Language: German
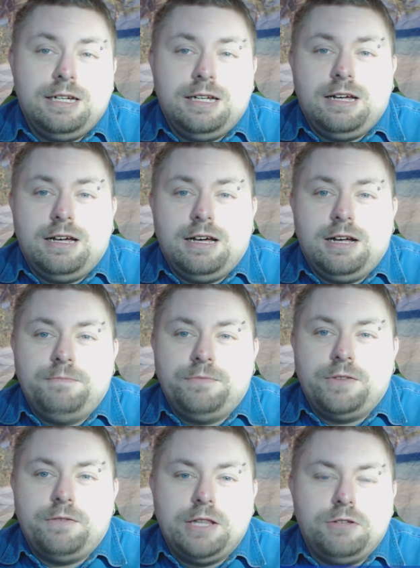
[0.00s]
Ähm,
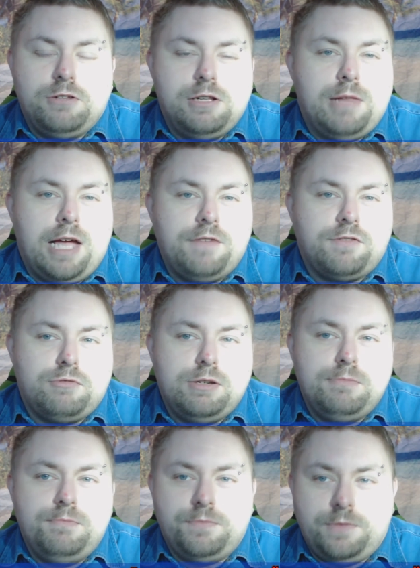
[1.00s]
eventuell im
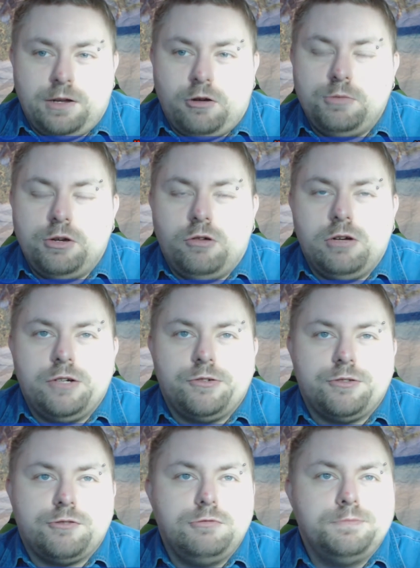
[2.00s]
Livestream, da komme ich auch gleich noch
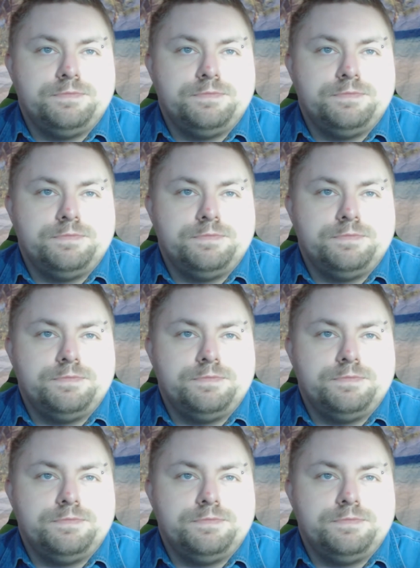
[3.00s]
zu.